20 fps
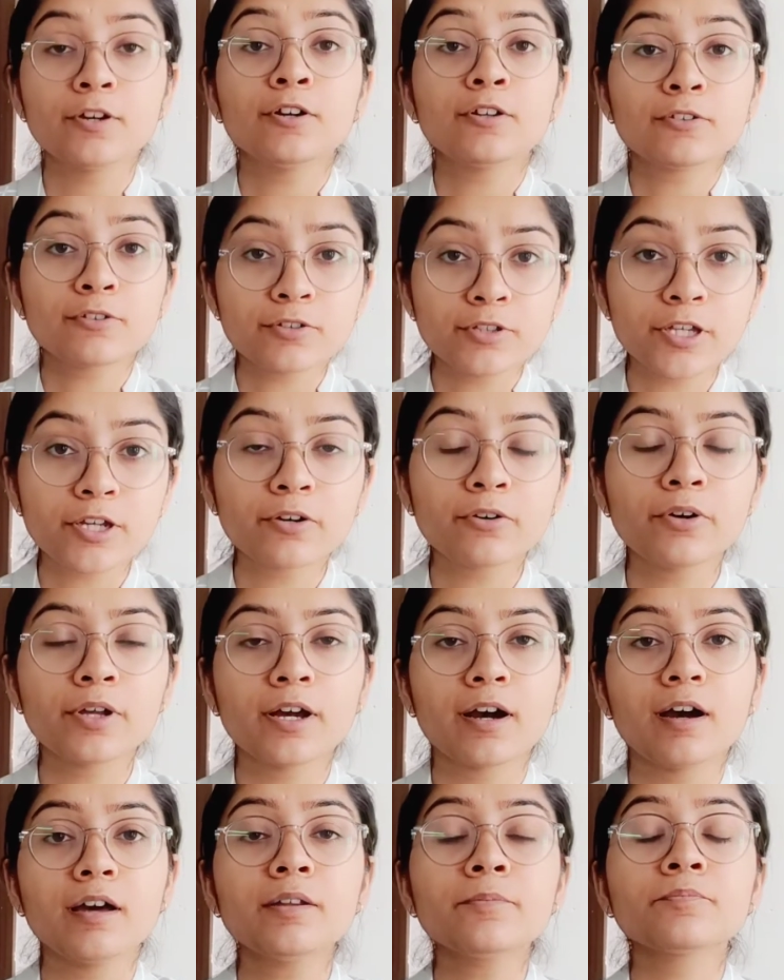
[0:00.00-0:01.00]
तो देखो
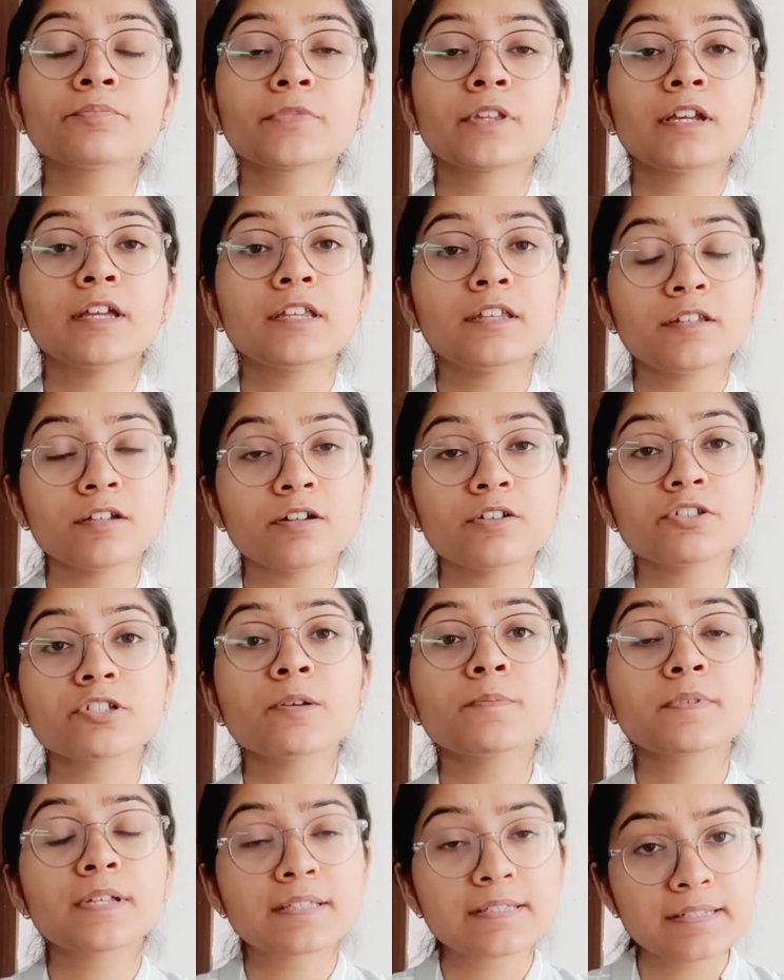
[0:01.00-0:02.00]
यार
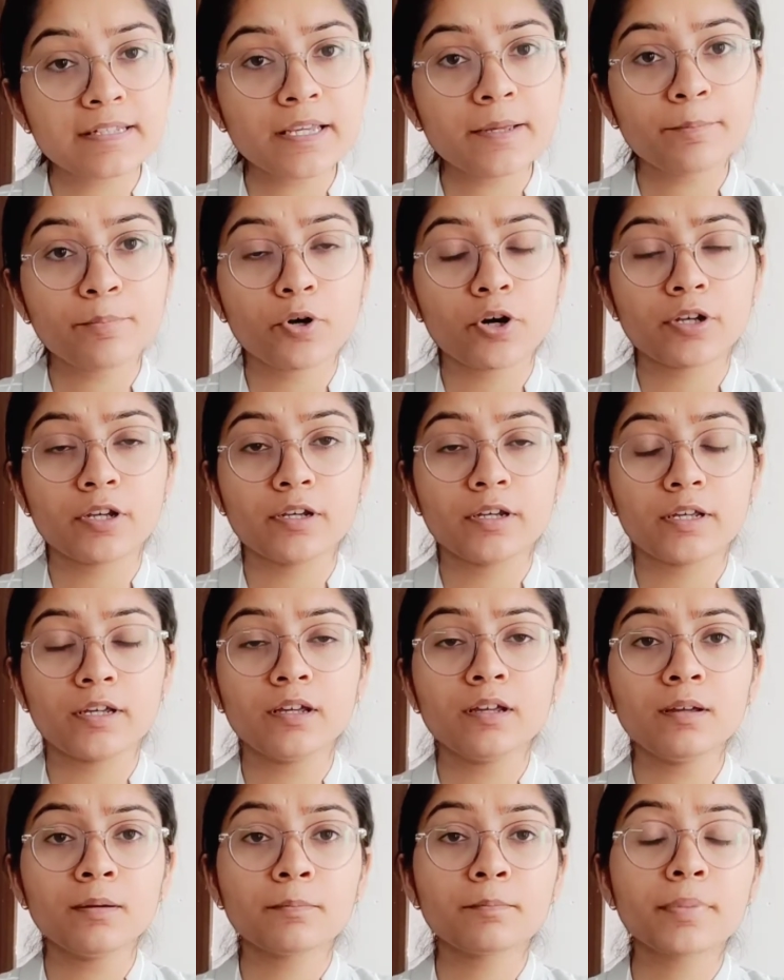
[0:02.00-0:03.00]
इंटर्नशिप्स इसलिए इम्पॉर्टेंट
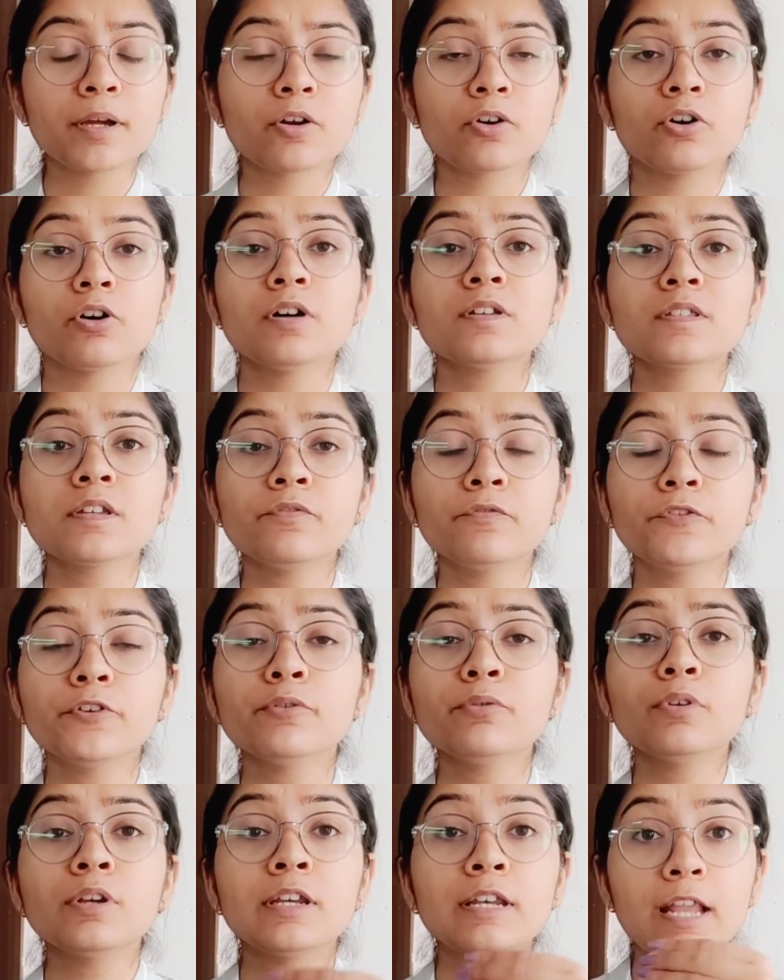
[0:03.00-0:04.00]
हैं बिकॉज इफ़ यू
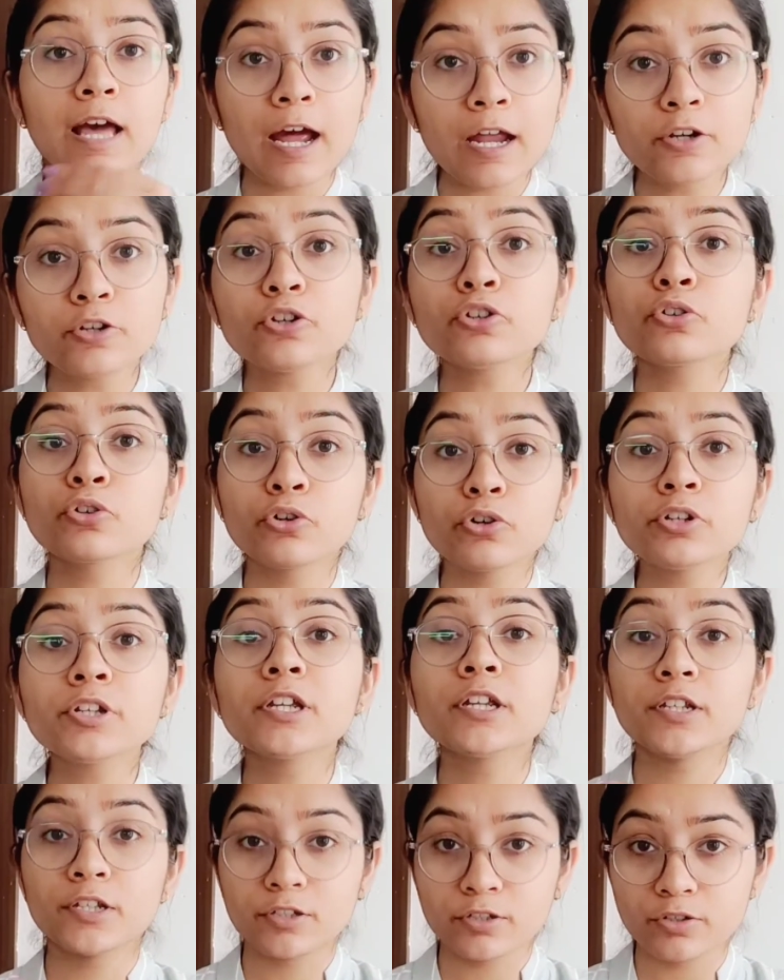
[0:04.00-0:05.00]
लैंड ऑन गुड
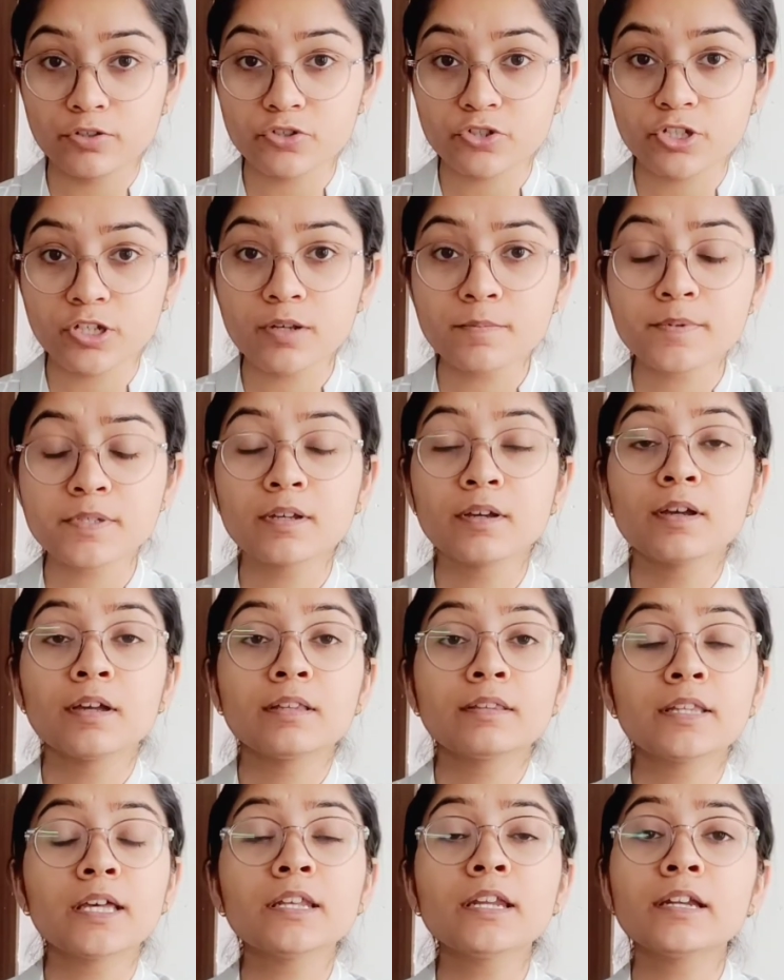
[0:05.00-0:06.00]
इंटर्नशिप्स
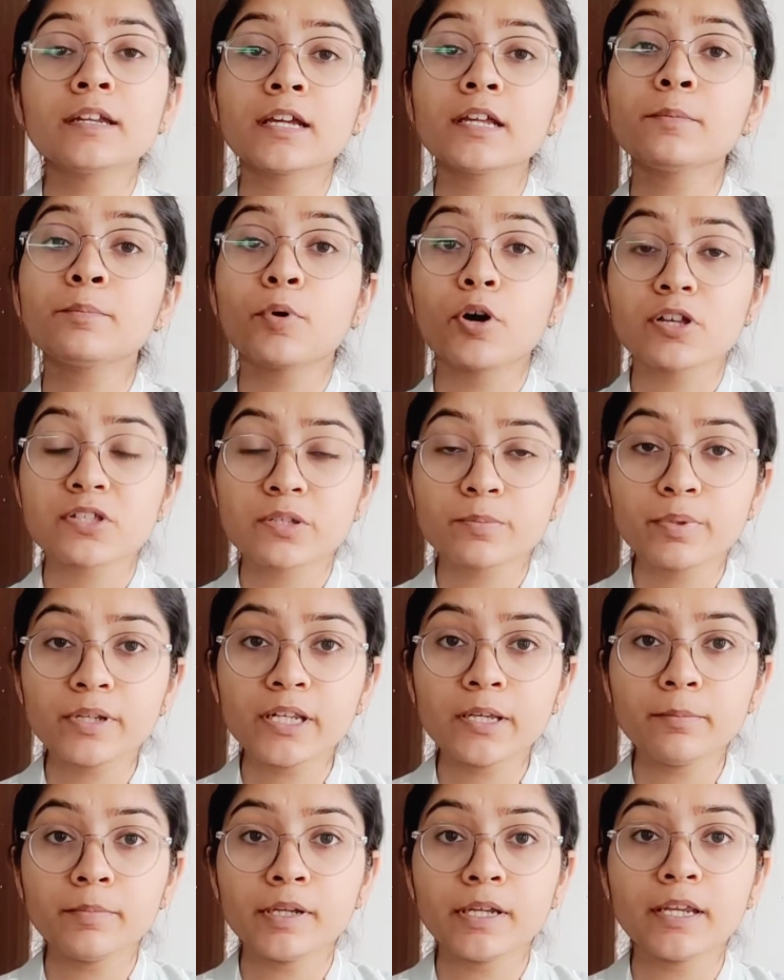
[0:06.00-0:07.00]
देन इट कैन पॉसिबली
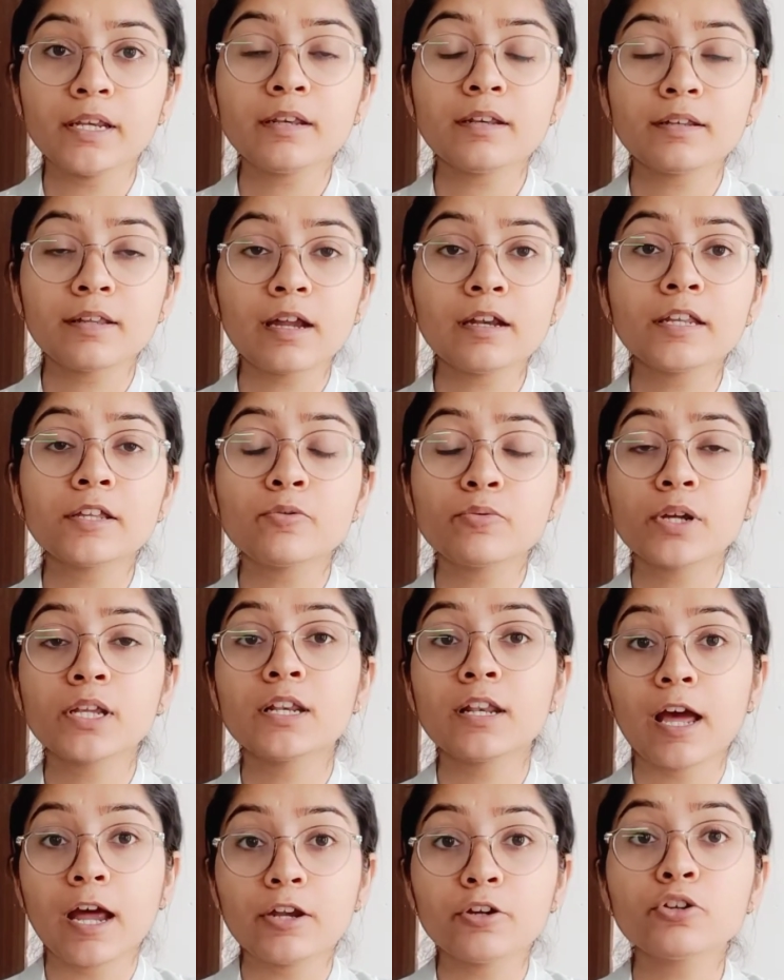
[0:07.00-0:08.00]
मीन दैट यू कैन
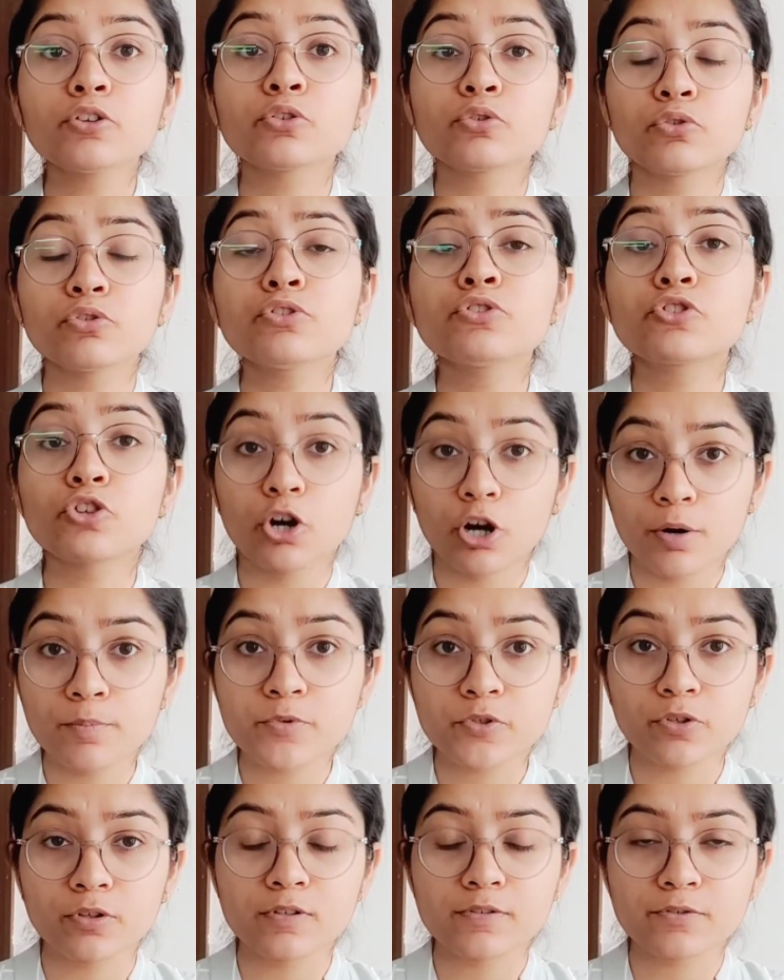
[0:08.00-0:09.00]
लैंड ऑन गुड जॉब्स
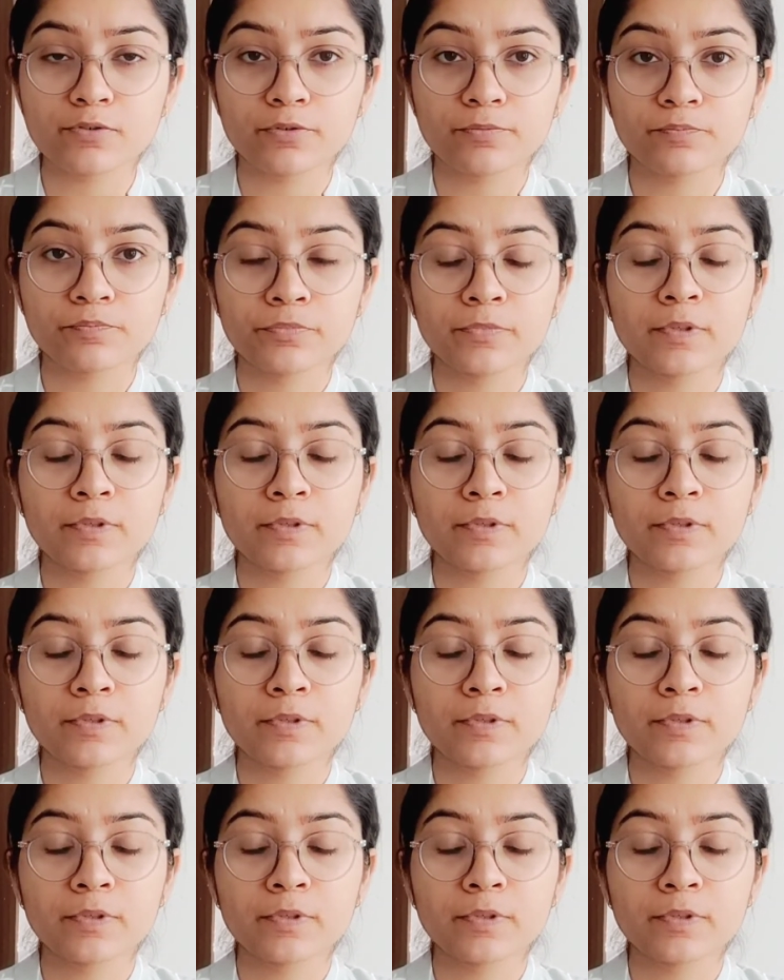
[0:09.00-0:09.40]
ऑल्सो